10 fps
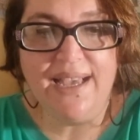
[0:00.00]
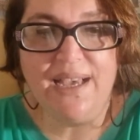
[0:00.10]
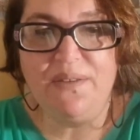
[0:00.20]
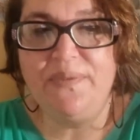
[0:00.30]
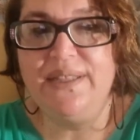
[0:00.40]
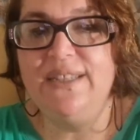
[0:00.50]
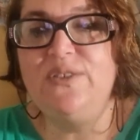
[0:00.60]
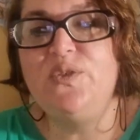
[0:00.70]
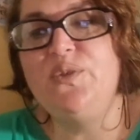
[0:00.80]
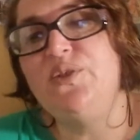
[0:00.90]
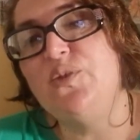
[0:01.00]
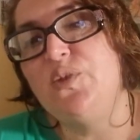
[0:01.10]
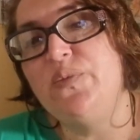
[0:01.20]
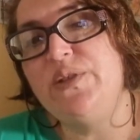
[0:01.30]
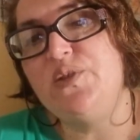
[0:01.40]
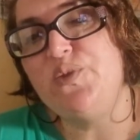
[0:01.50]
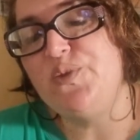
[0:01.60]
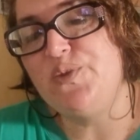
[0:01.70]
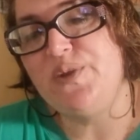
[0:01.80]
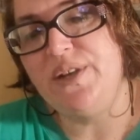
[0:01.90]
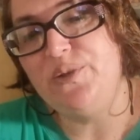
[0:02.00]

aveva detto in tono vezzoso a